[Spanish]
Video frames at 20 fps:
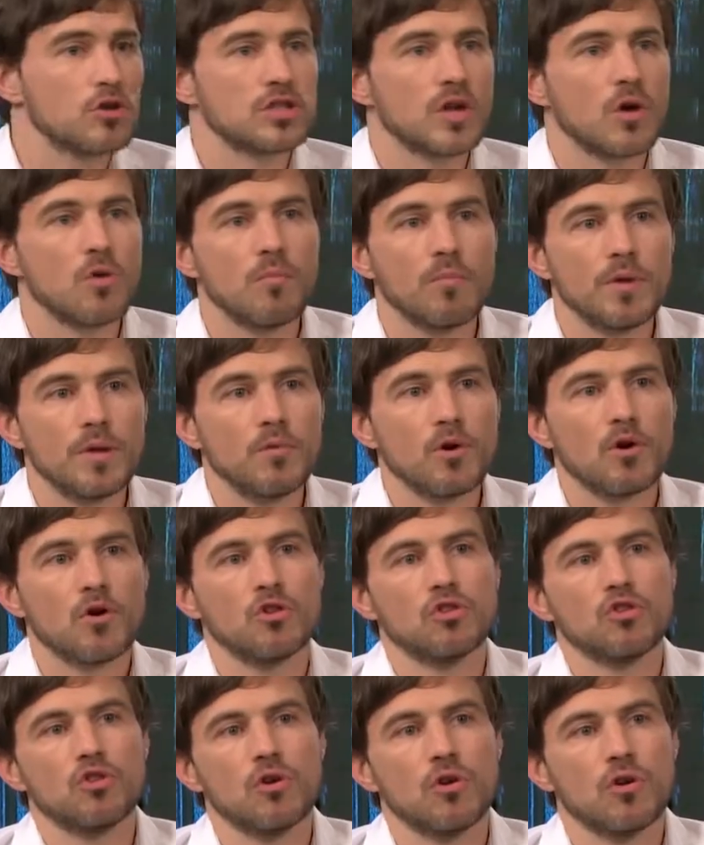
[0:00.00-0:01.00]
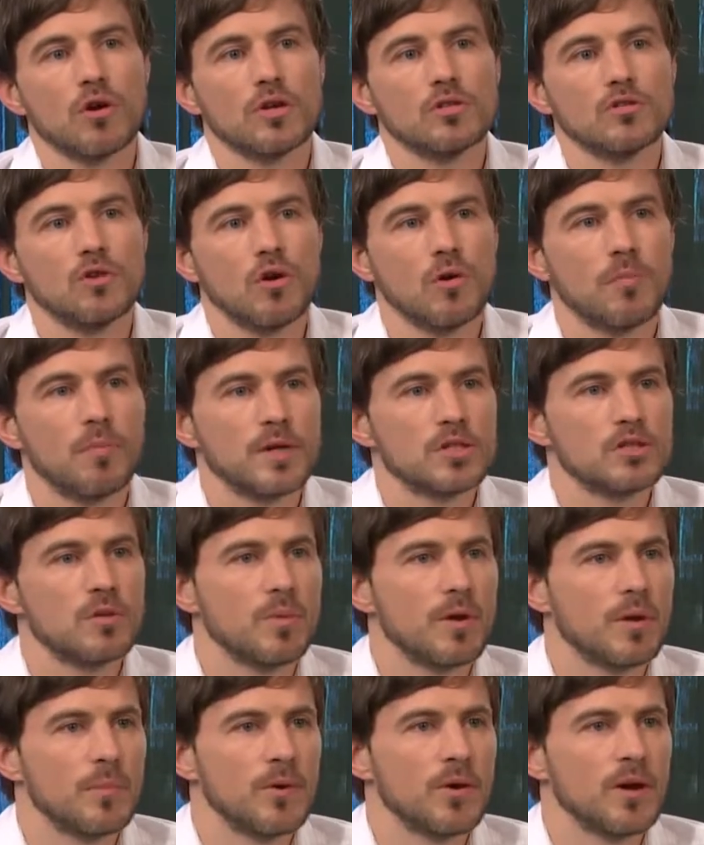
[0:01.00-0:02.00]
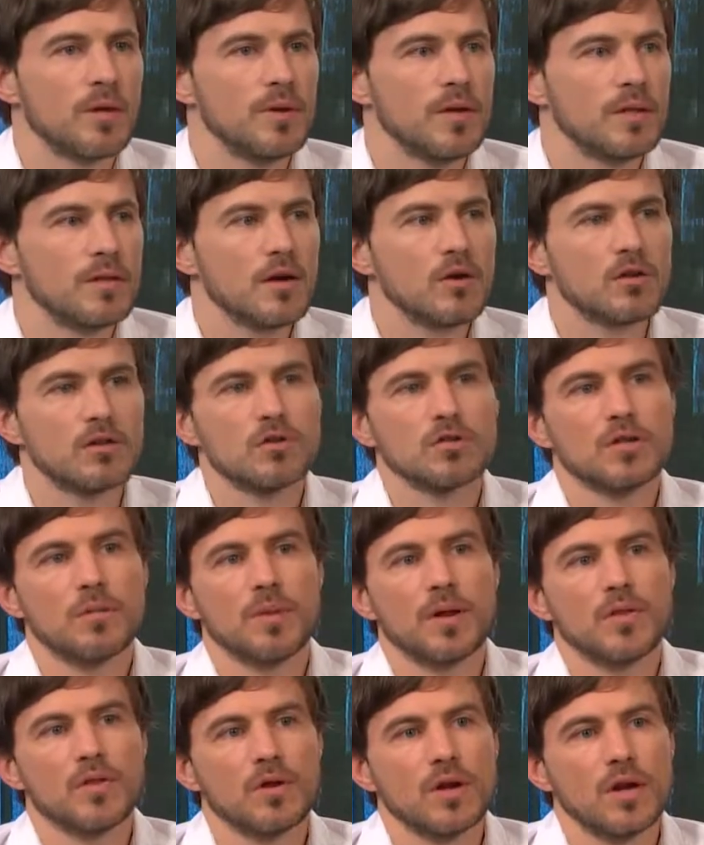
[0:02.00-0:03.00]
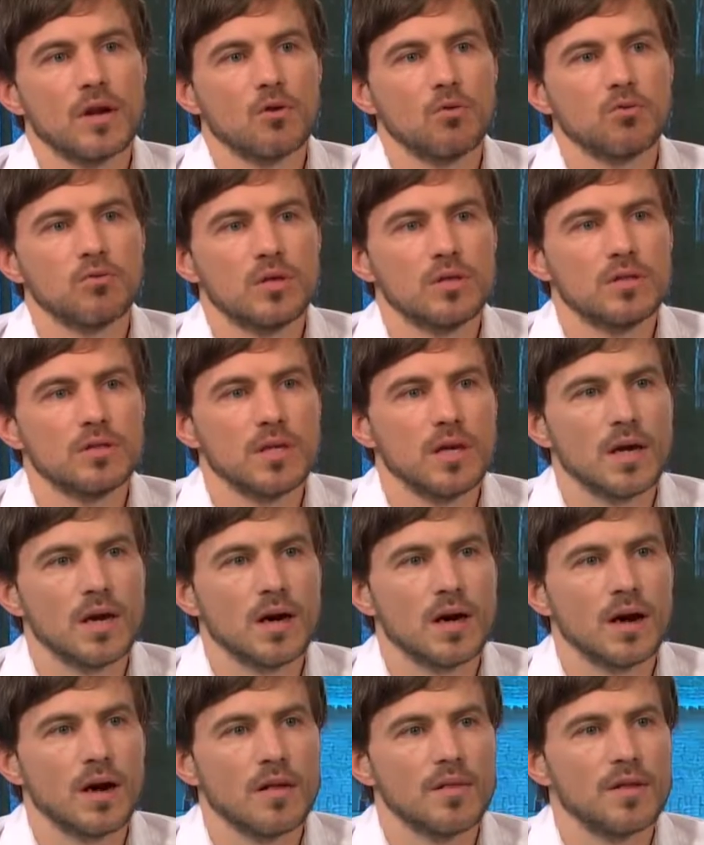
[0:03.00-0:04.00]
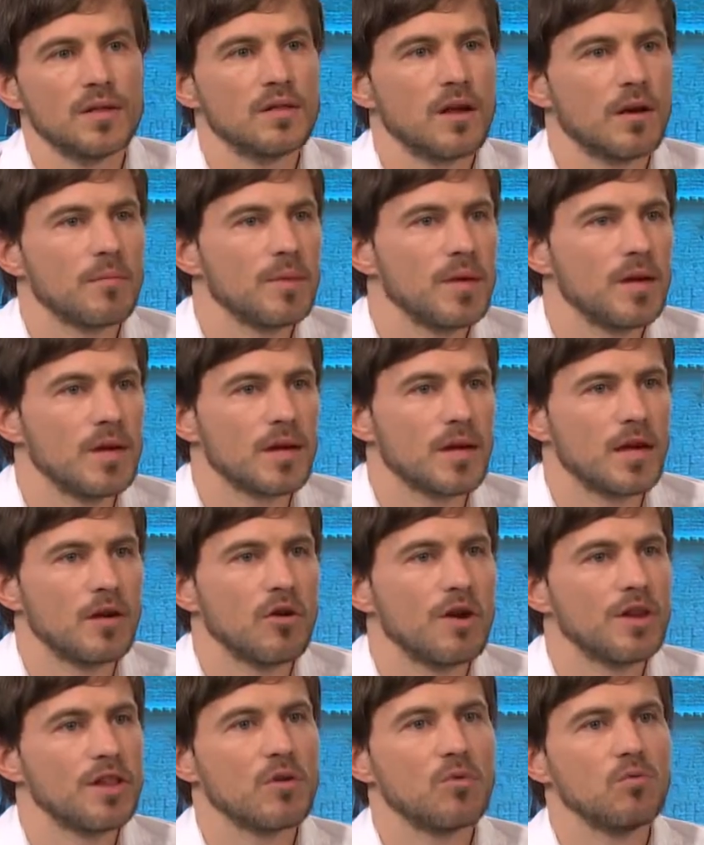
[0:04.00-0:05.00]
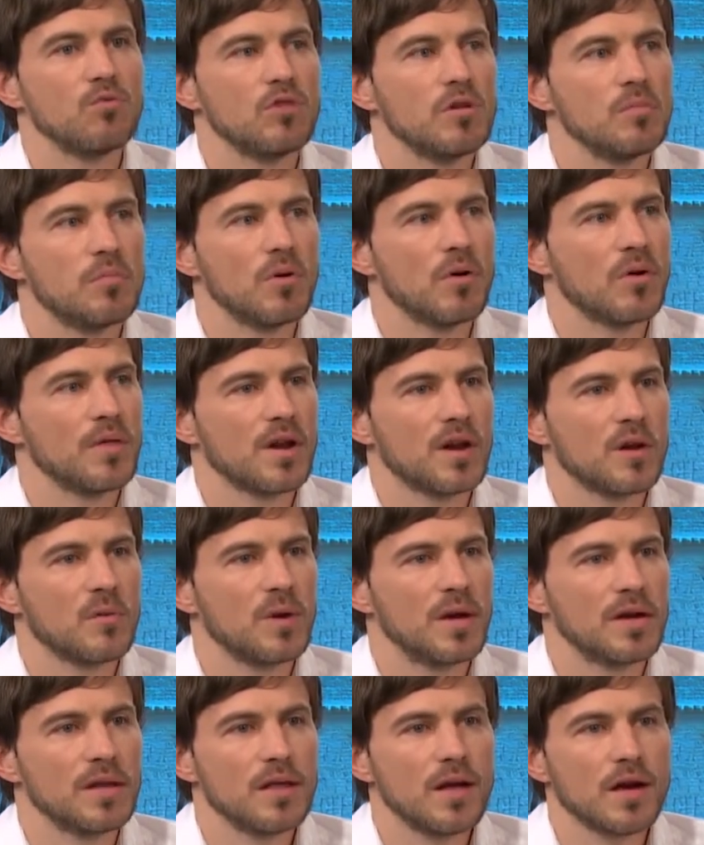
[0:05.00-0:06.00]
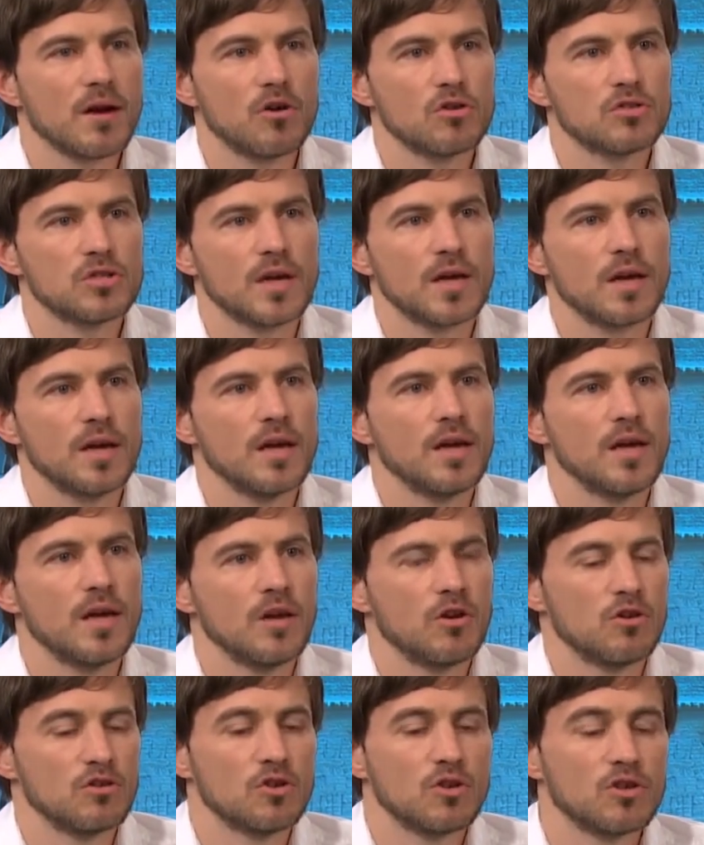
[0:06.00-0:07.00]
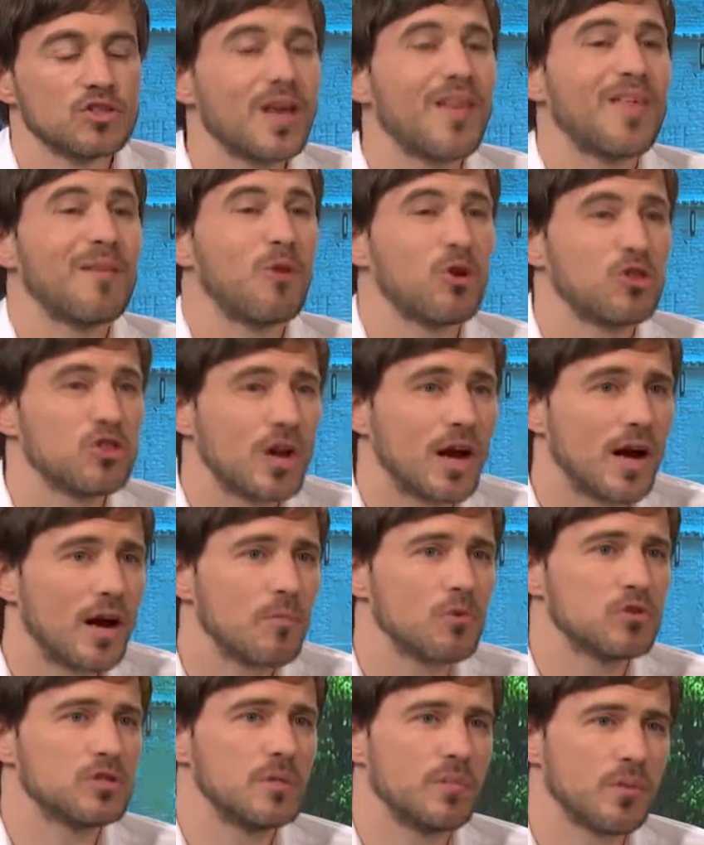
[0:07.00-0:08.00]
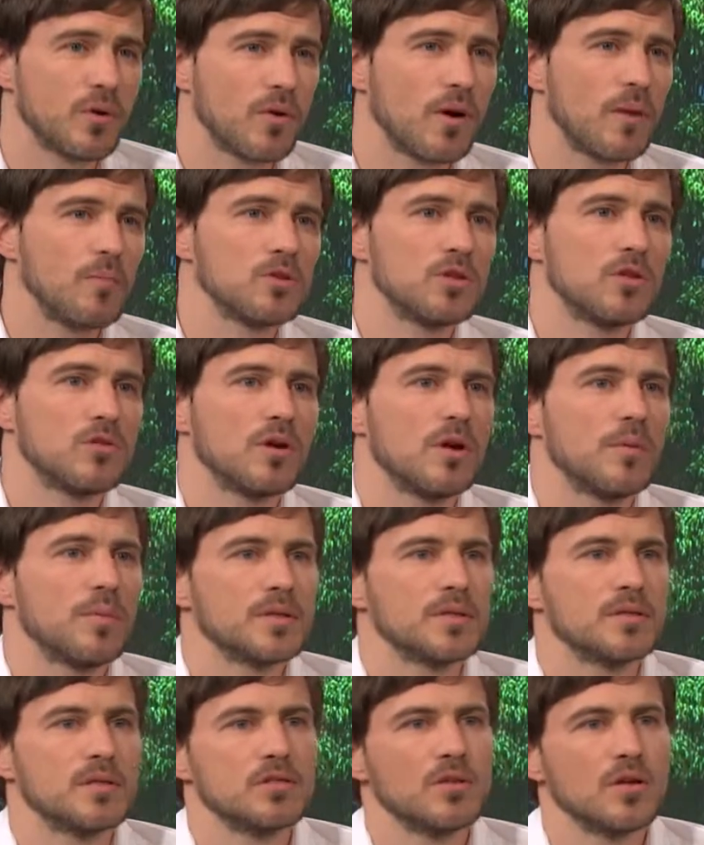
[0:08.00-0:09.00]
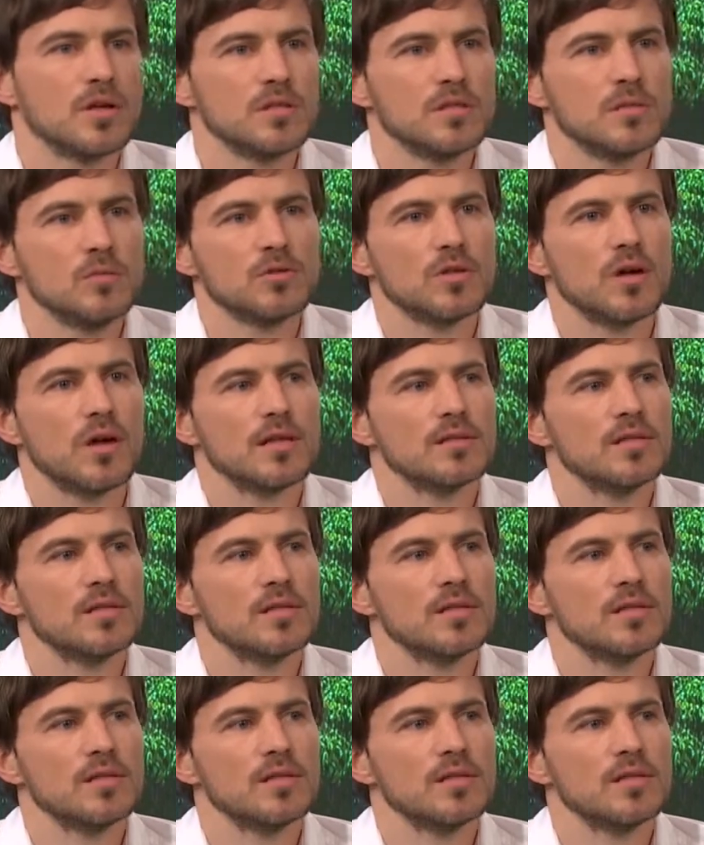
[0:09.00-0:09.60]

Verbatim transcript: nosotros ya cumplimos con todo lo que son los pasos para poder habilitarlo, estamos esperando que la justicia determine que no hay ningún tipo de irregularidad, cosa que nosotros ya demostramos y probamos en todas las presentaciones que hicimos,